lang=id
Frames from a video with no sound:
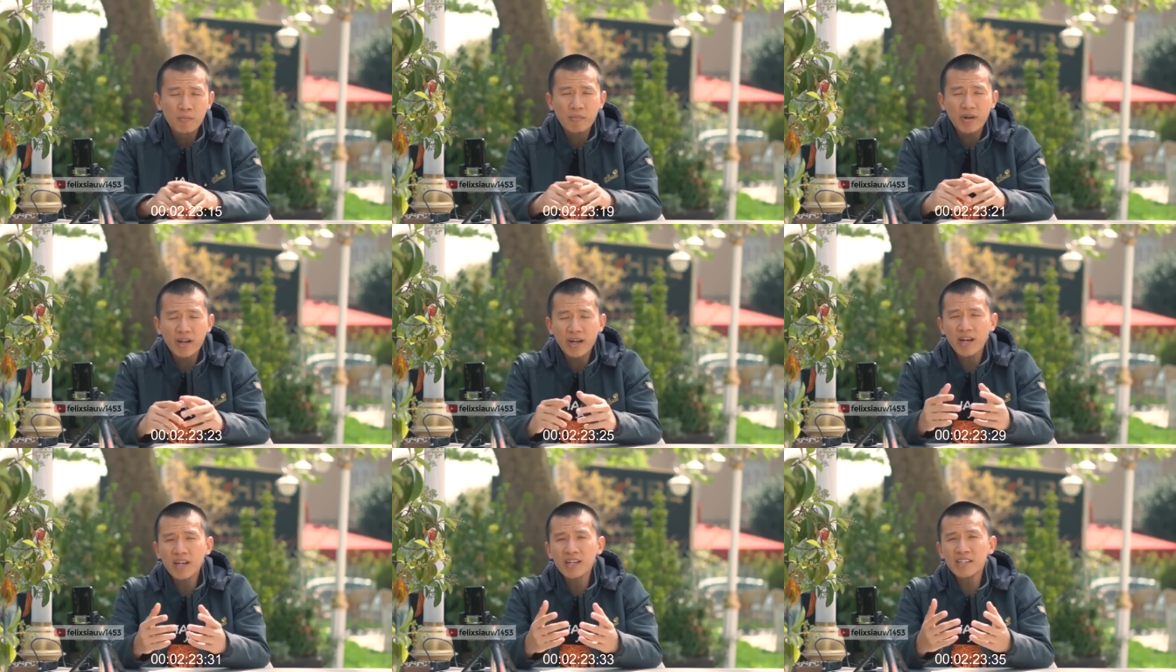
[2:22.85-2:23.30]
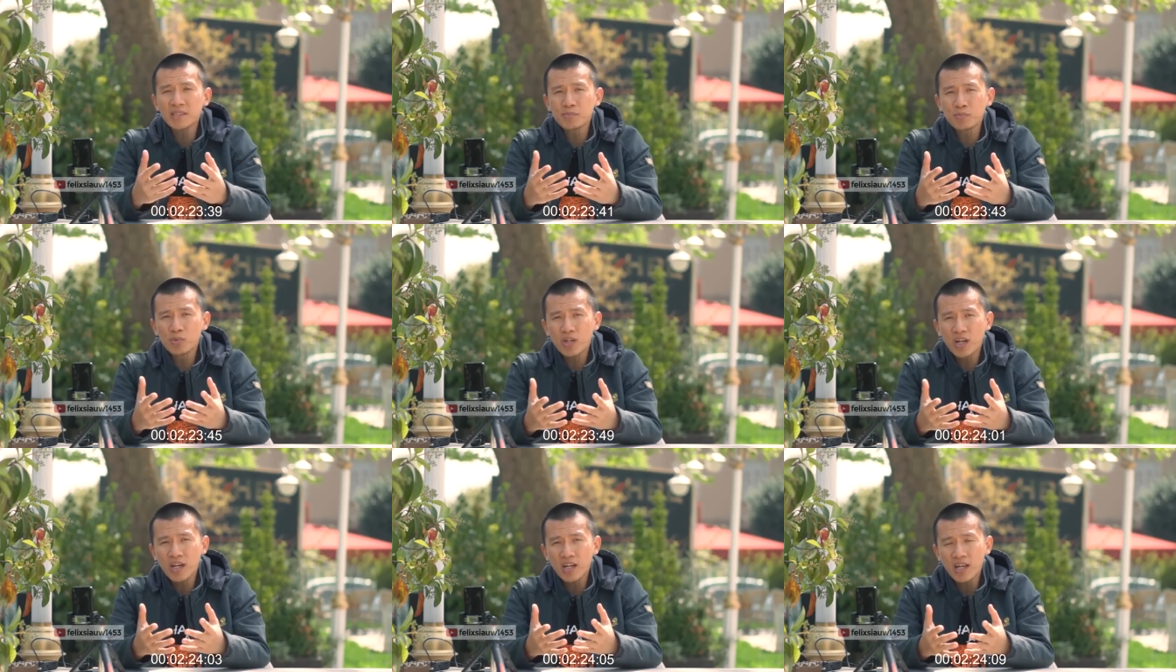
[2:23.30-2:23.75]
mereka
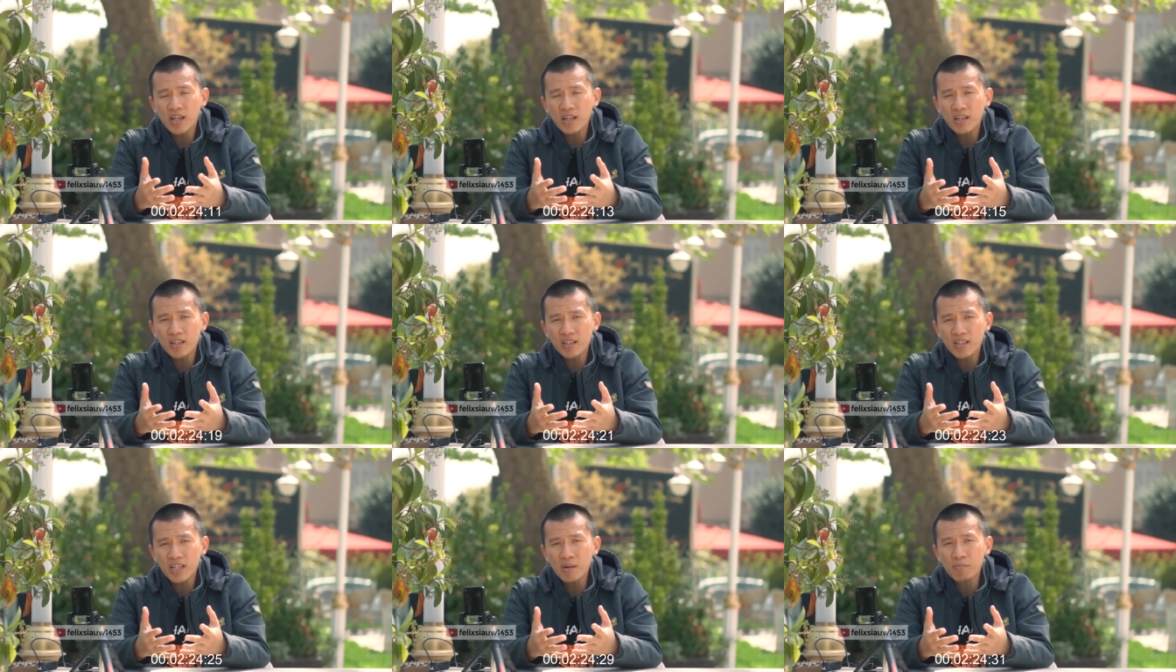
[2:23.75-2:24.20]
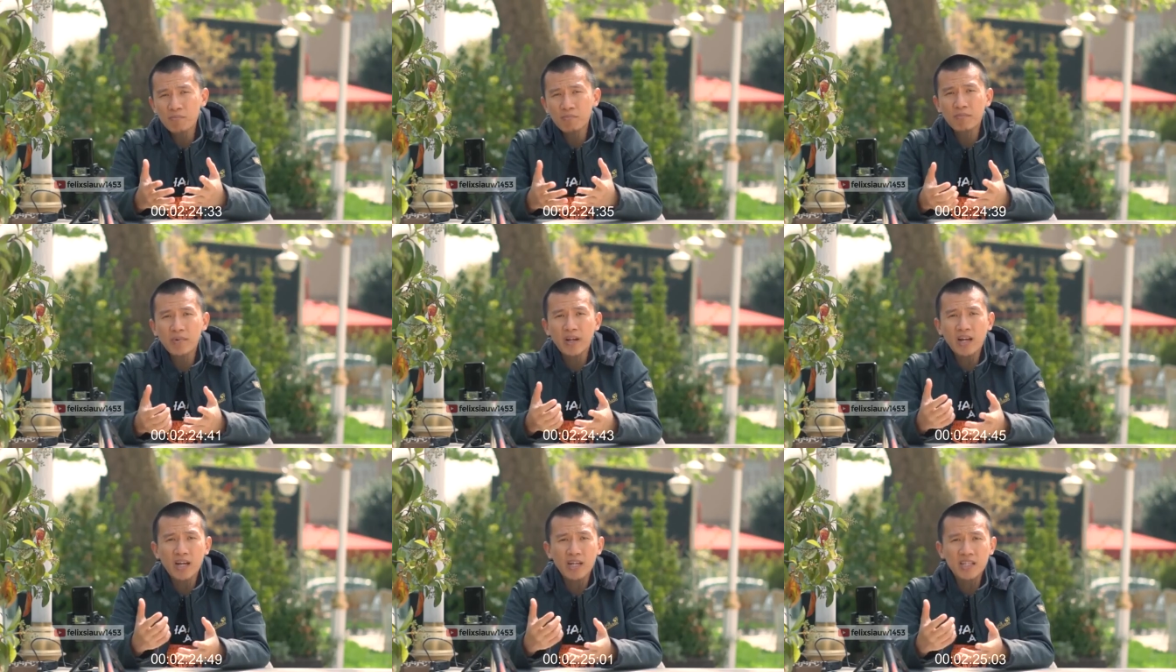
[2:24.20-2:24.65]
disebut dengan Alkitab
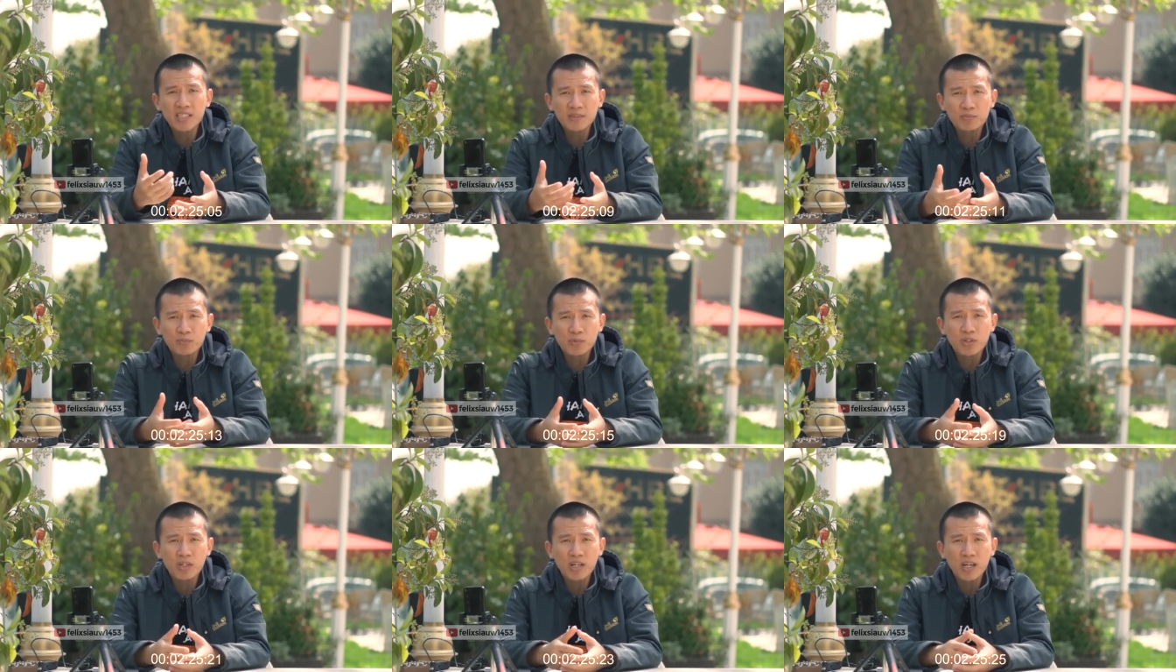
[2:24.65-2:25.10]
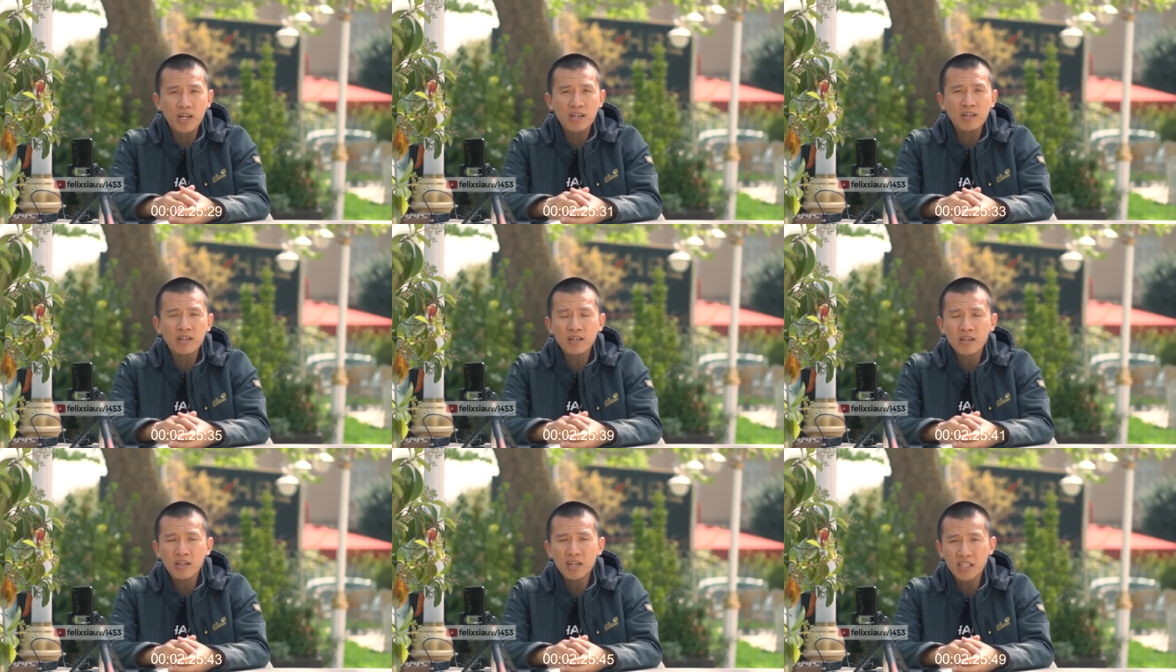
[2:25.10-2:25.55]
mereka disebut
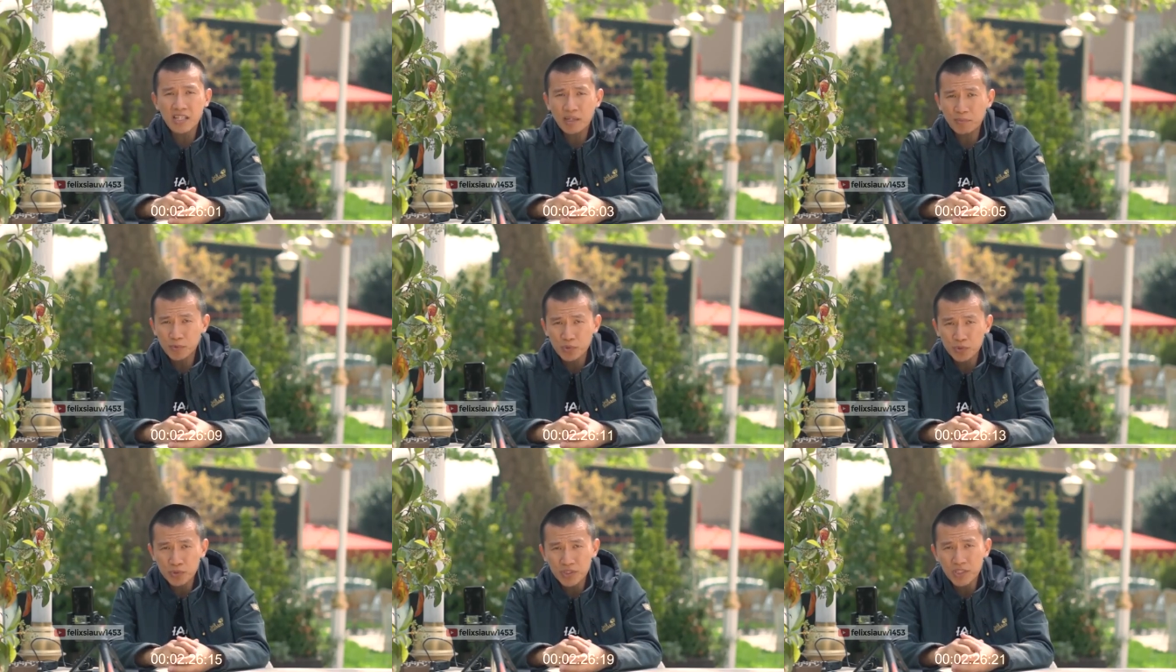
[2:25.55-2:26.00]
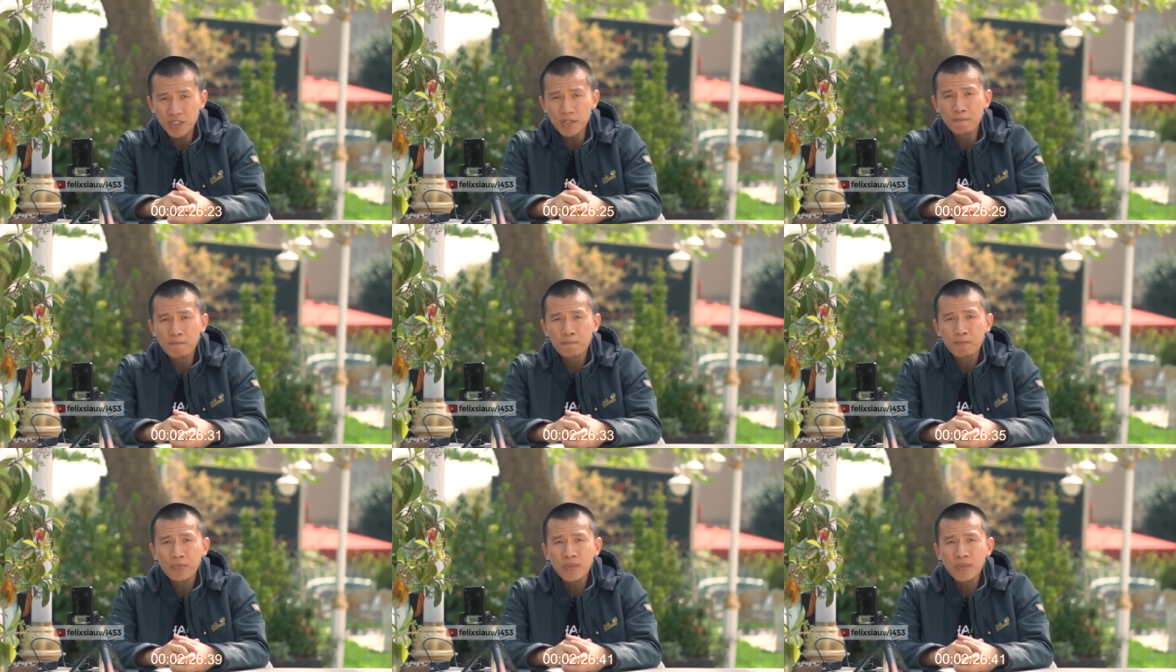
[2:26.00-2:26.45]
dengan kitab suci